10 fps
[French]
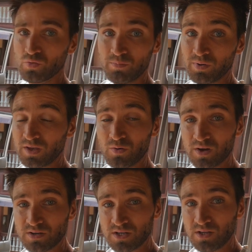tous les
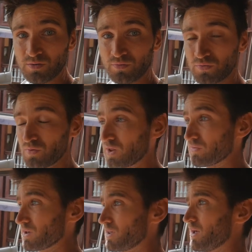bricolages qui se font en
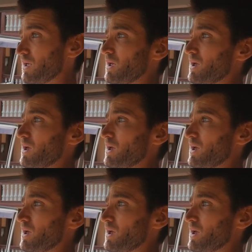Afrique